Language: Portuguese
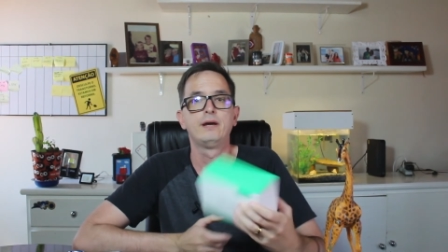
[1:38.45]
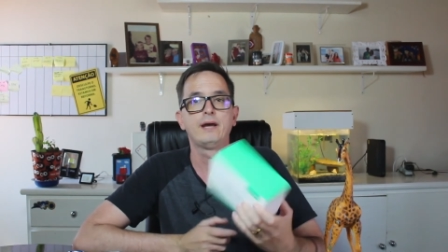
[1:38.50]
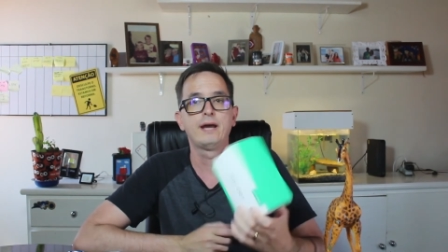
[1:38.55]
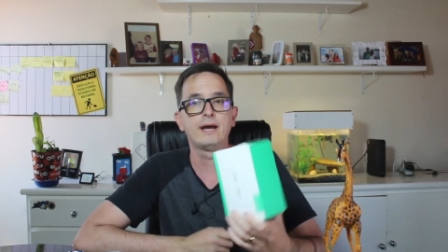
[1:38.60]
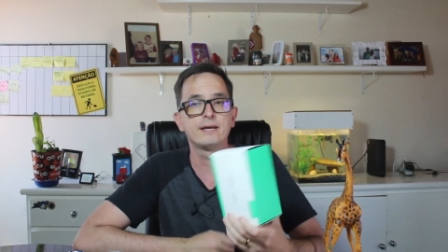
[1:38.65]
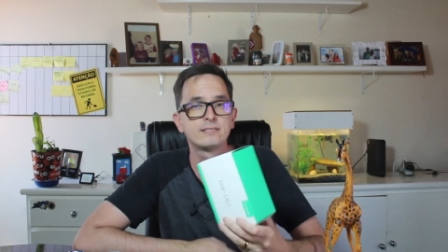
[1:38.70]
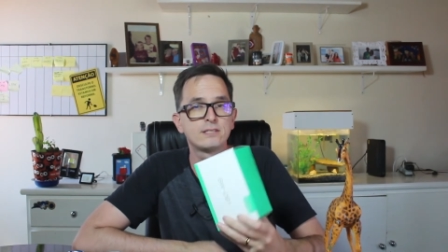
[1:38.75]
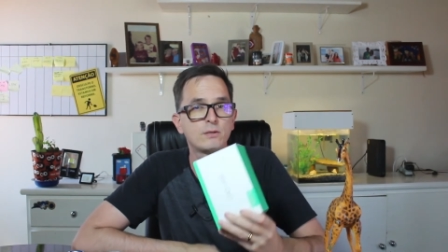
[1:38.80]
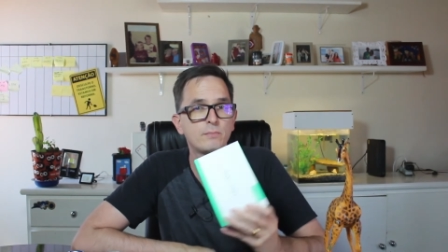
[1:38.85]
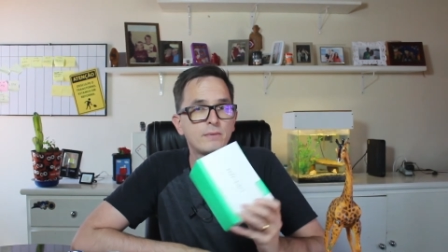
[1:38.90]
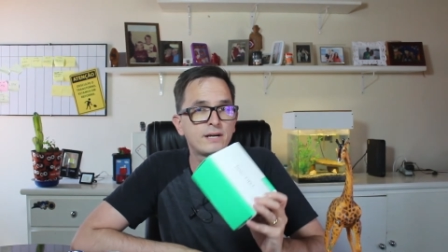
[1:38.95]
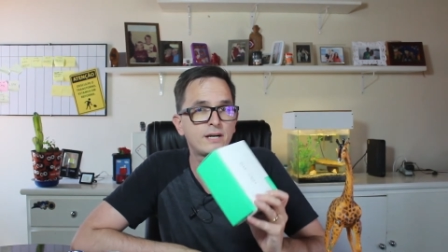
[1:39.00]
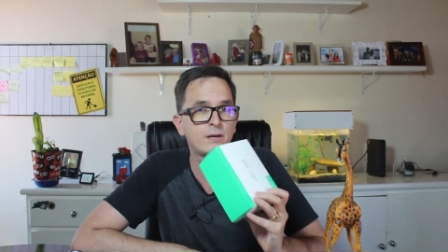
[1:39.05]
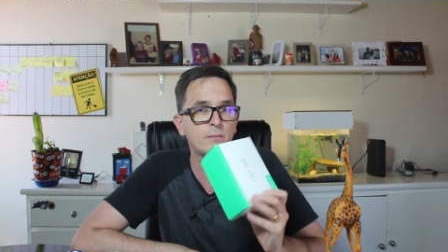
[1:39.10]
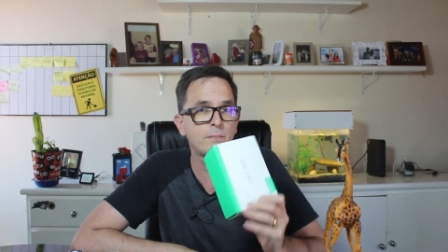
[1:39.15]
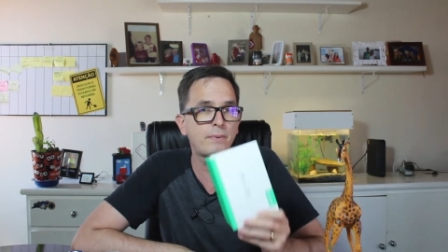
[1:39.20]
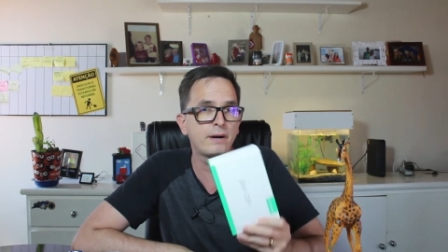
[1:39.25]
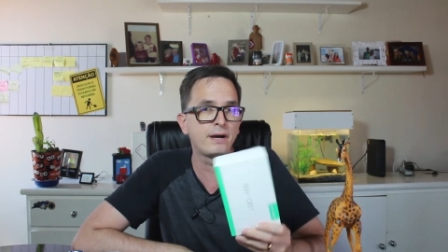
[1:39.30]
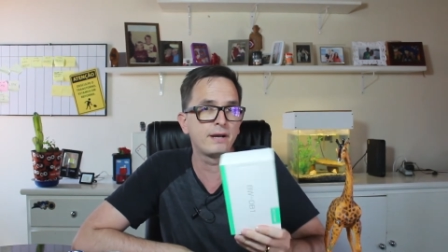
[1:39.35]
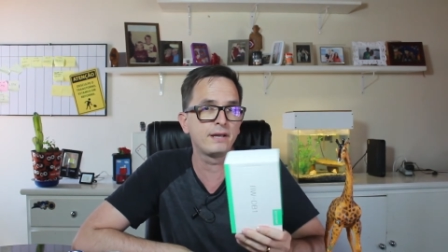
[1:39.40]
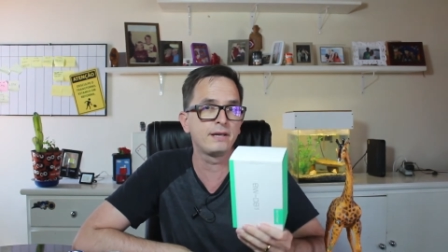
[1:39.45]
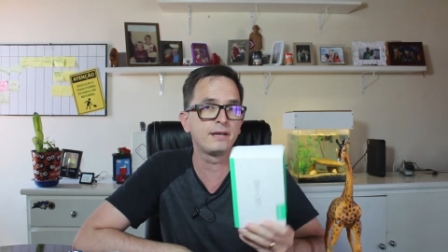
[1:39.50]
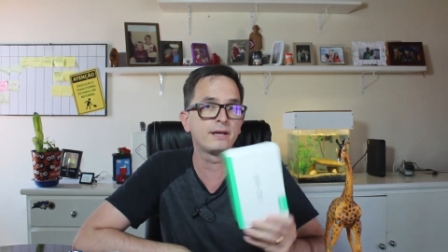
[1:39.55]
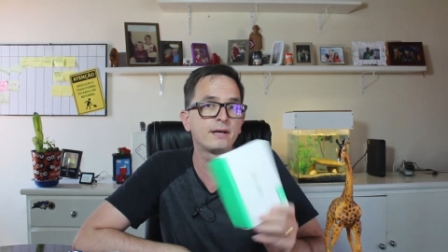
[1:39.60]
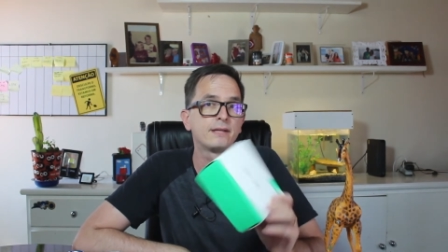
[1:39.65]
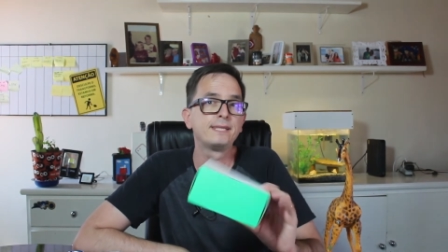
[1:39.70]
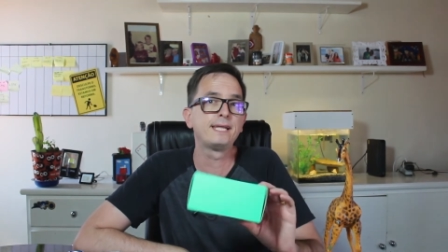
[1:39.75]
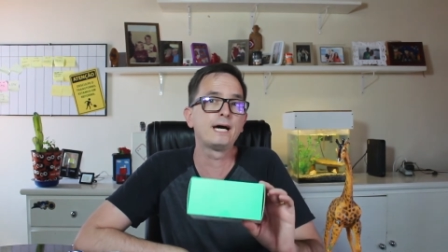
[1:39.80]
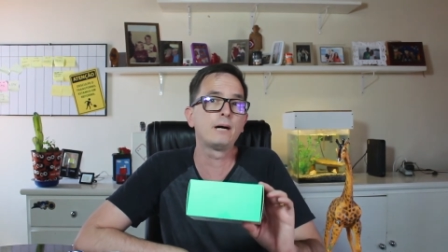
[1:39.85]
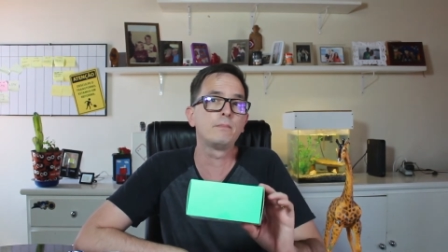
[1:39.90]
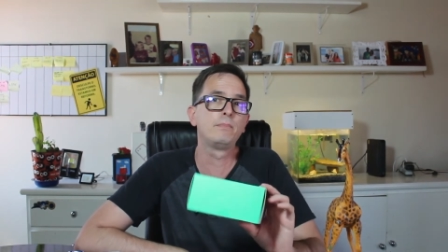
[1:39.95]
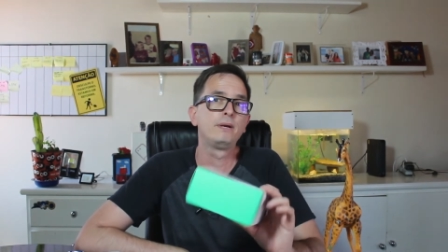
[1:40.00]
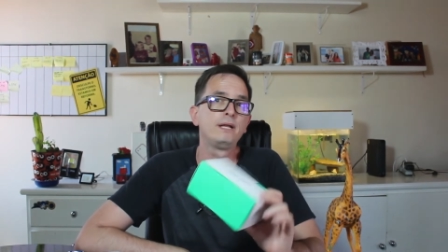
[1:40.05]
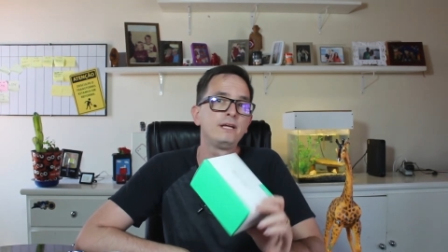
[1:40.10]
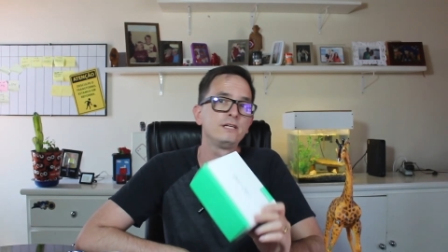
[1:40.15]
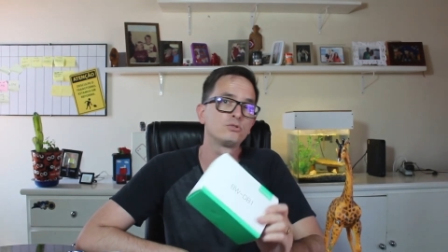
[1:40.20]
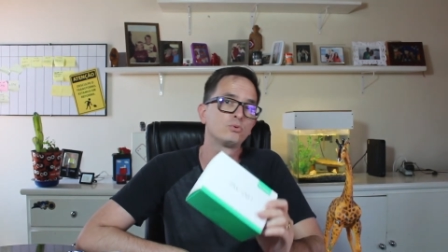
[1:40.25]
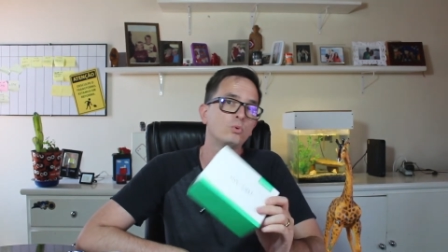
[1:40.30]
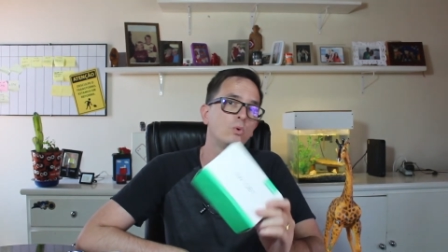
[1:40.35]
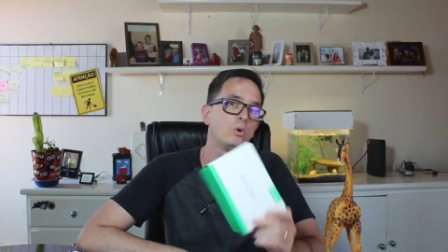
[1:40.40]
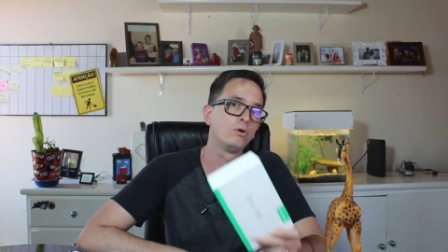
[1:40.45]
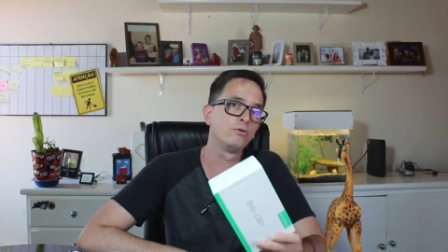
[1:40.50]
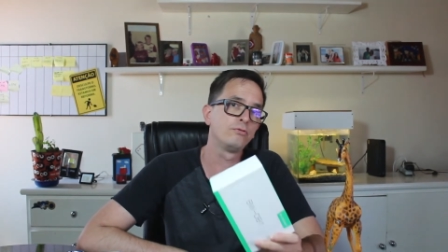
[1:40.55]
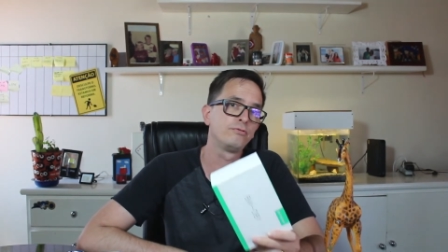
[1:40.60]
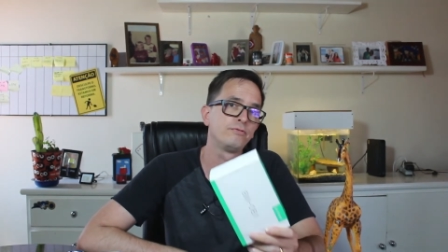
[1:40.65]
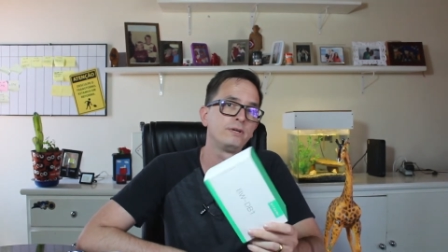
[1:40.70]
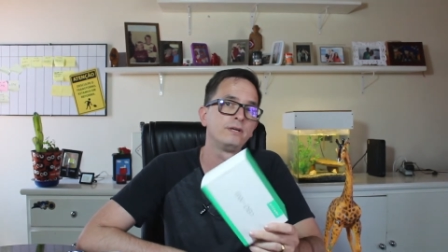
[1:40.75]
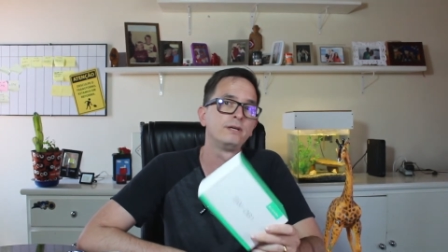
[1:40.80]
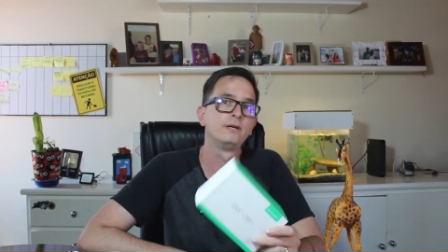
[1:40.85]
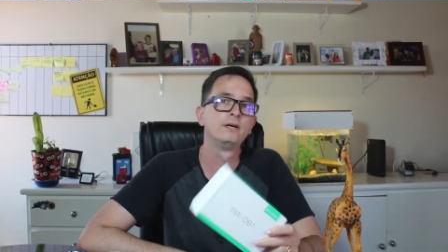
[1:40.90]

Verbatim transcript: Essa é uma campainha da Blizz Wolf.